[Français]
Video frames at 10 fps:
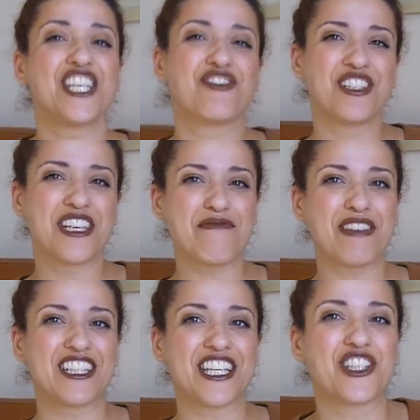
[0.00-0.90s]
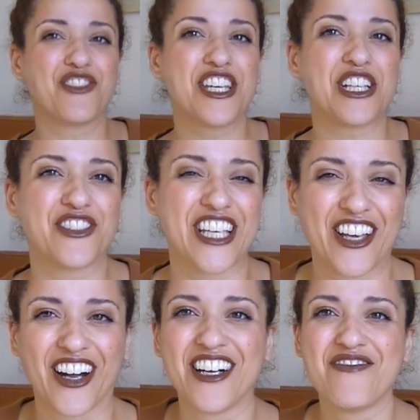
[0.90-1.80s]
Et je vous dis à bientôt. je vous dis à tout à
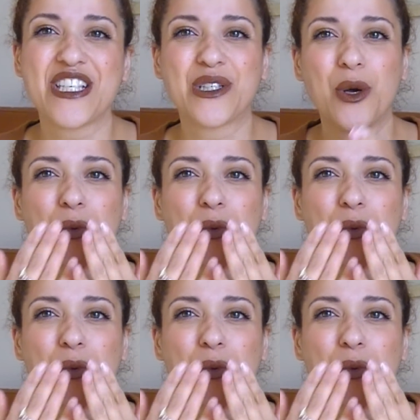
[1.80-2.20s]
l'heure. Bisous.